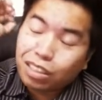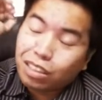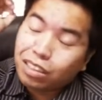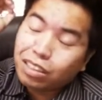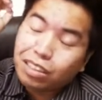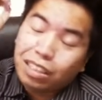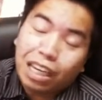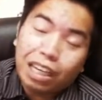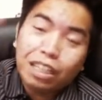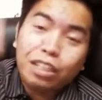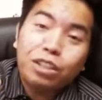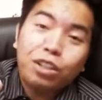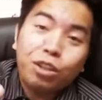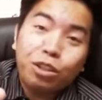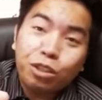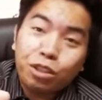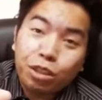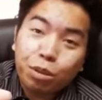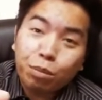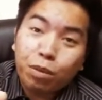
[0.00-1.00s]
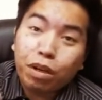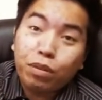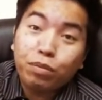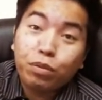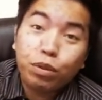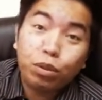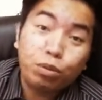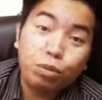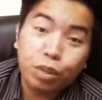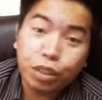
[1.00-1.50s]
sa inyo, sa mga
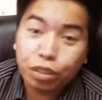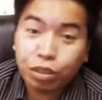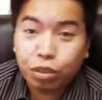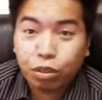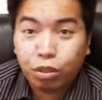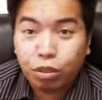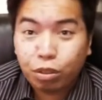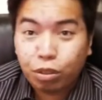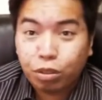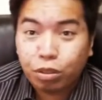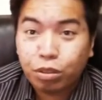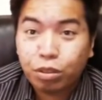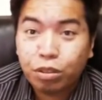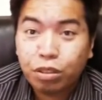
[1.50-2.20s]
viewers ko.